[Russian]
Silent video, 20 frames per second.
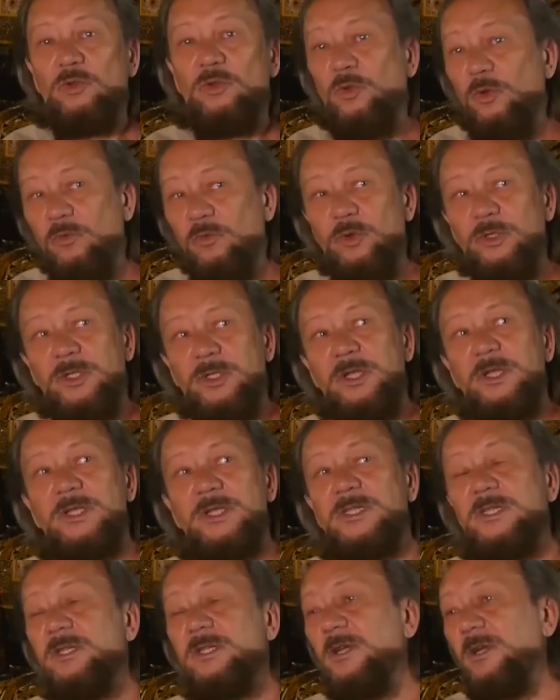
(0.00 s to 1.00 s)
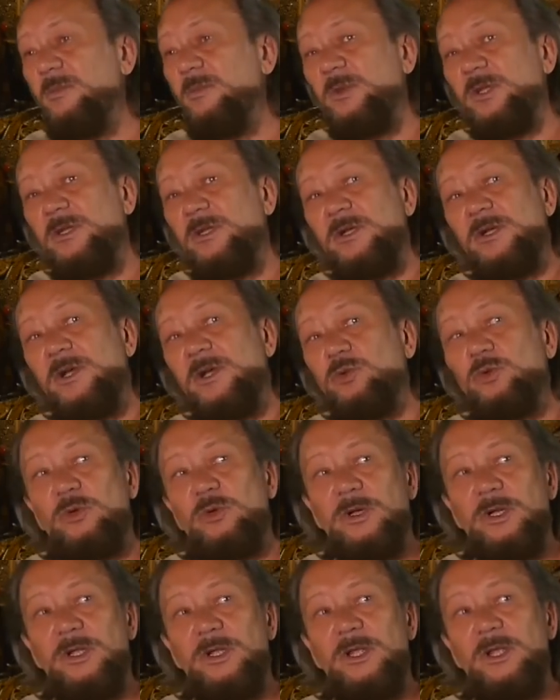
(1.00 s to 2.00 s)
Ну вот есть термины,
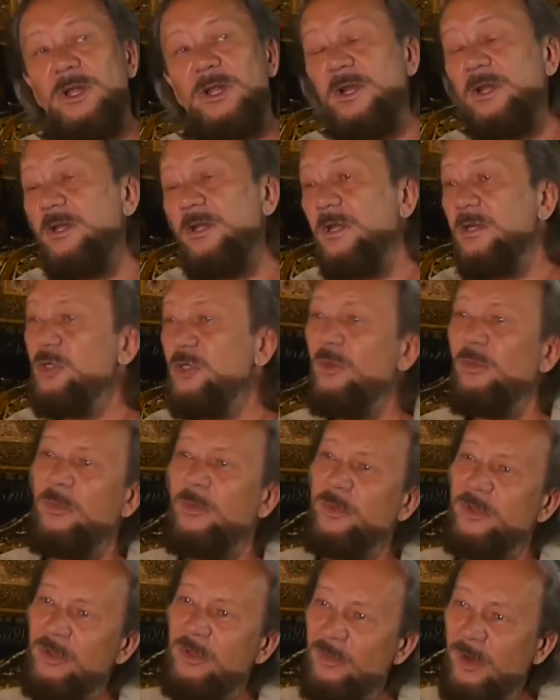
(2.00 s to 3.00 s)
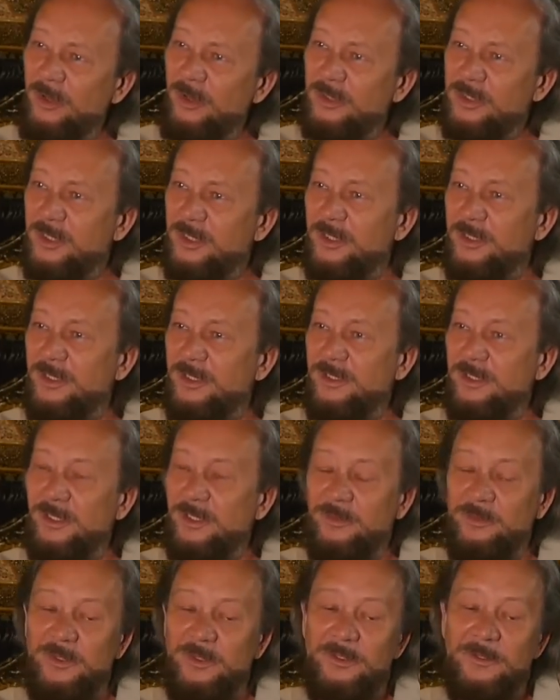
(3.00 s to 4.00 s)
которые или не особо понимаются эти
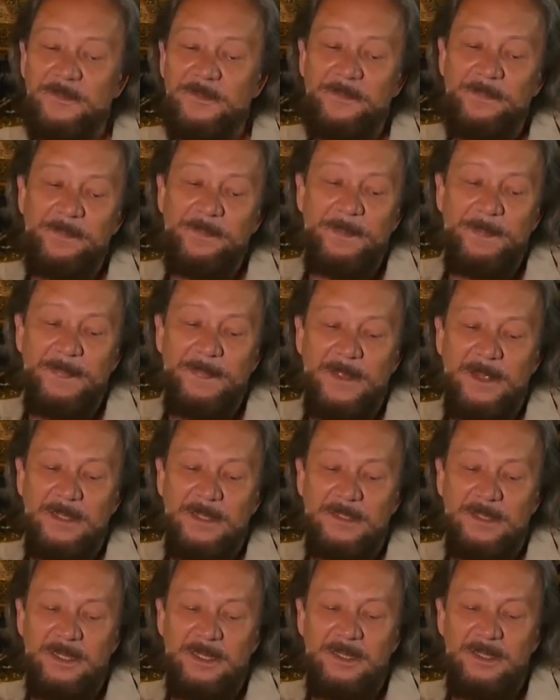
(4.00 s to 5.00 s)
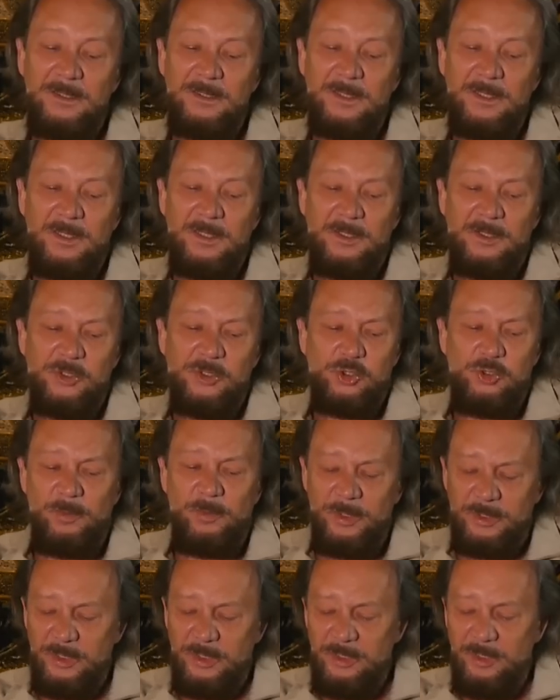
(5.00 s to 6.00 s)
термины, да,
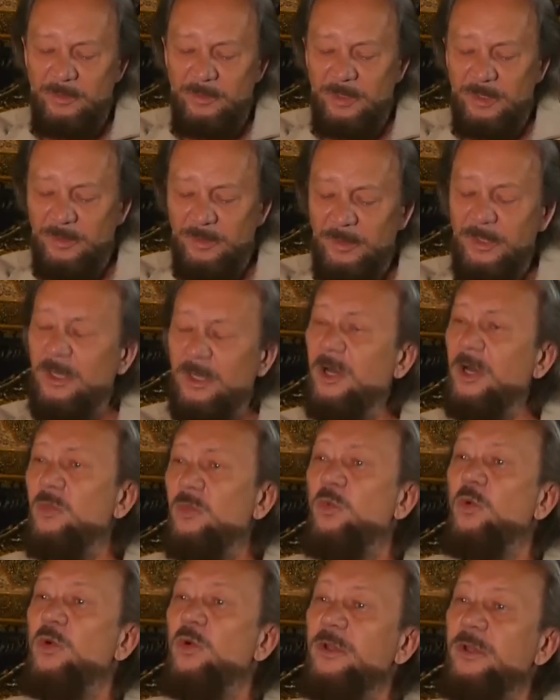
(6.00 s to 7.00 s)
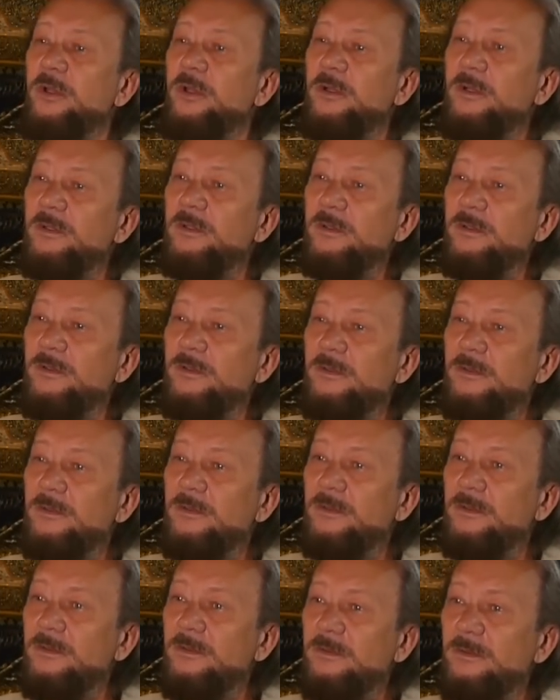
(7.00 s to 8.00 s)
что бы это ни было, например, гармония.
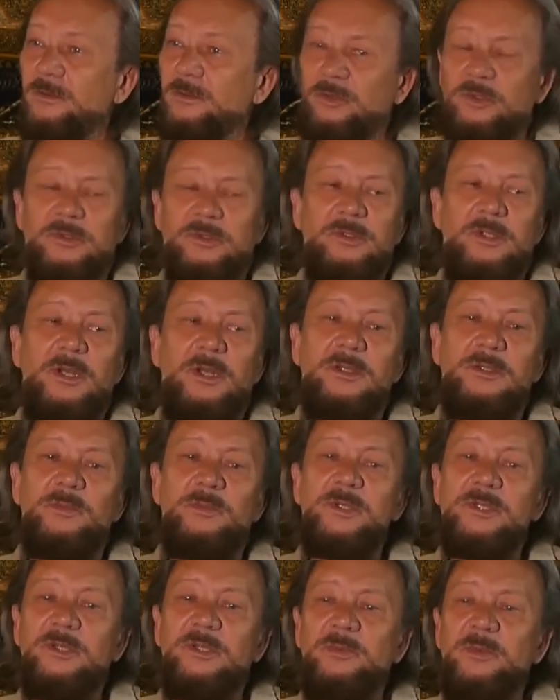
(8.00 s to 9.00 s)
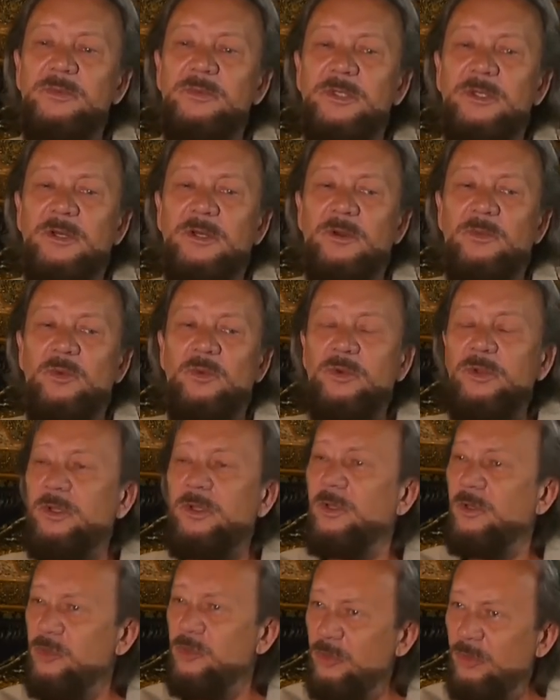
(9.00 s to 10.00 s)
Вот я, мы стремимся к
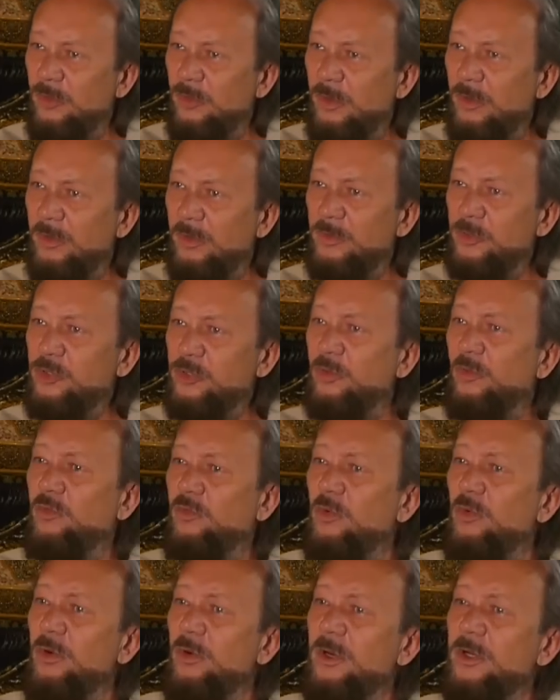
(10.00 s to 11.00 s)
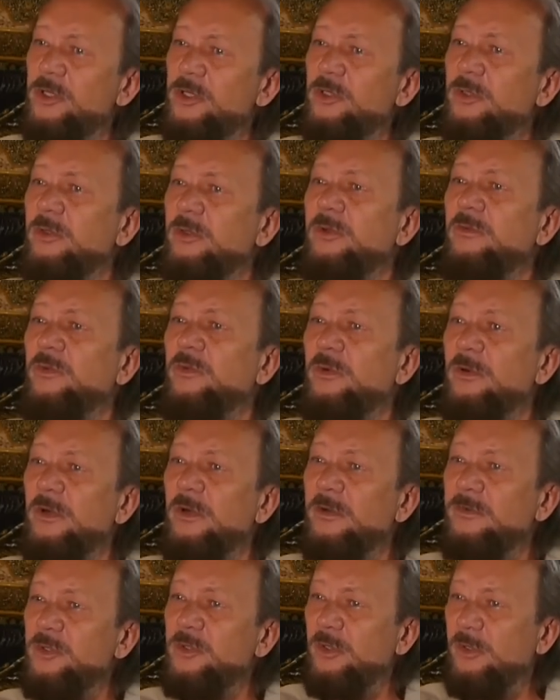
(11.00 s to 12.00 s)
гармонии. Я говорю, что такое гармония? Что воля, что не
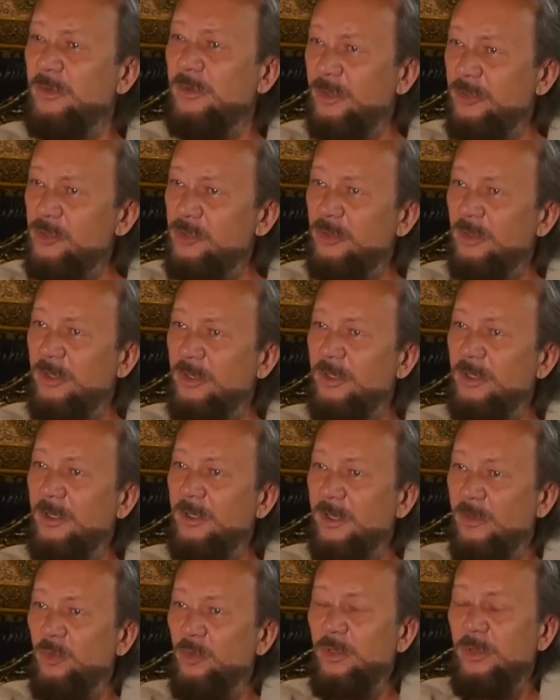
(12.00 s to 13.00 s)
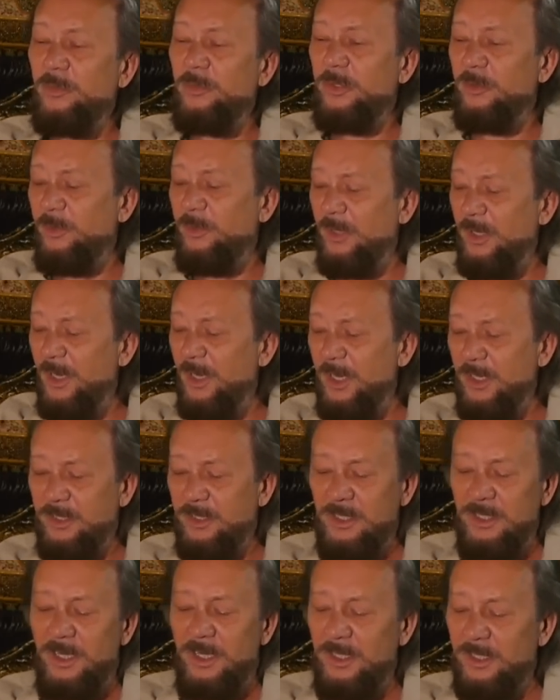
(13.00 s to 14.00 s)
воля, все равно. Это что ли? Гармония
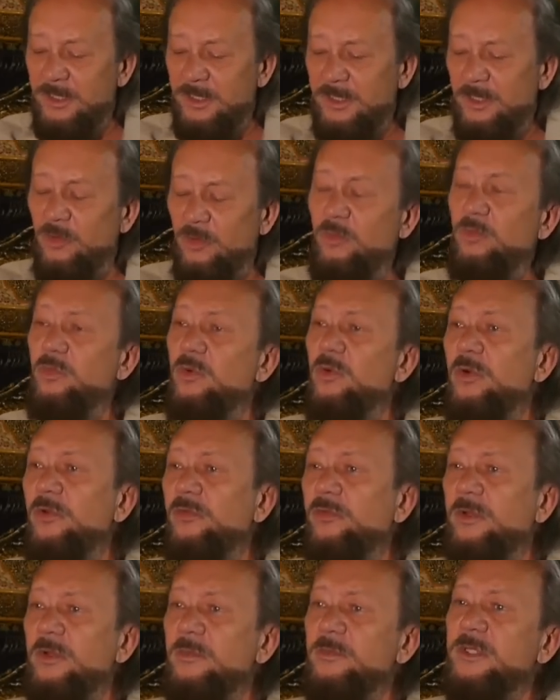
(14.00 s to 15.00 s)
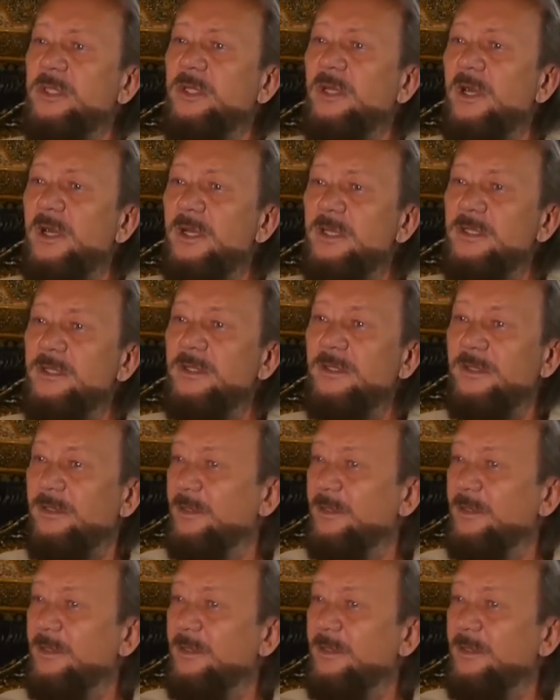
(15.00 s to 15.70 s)
предполагает ярость, любовь, там, страсть.